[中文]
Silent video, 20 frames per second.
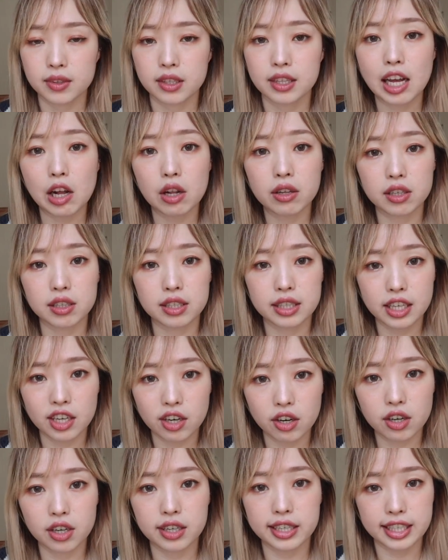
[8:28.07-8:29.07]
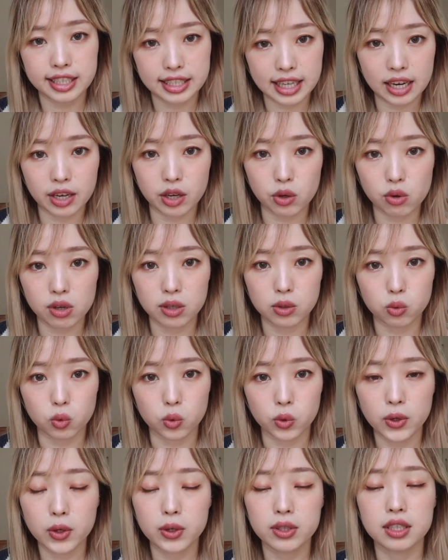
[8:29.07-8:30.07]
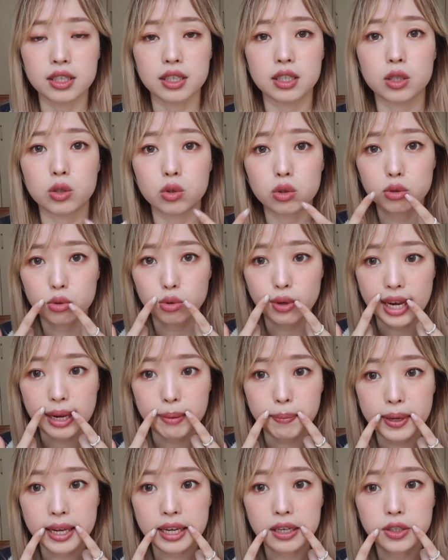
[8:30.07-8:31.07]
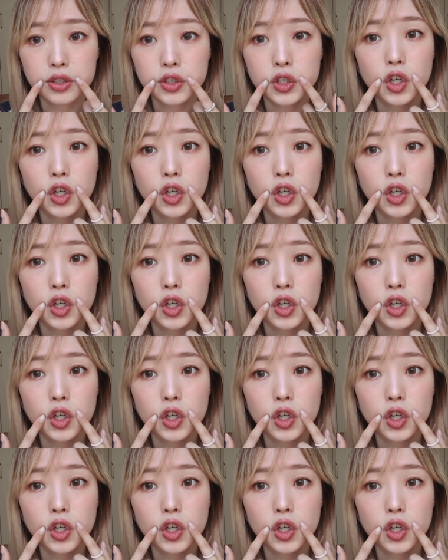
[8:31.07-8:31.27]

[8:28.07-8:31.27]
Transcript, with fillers: 到了第二、第三个月左右呢，嘴边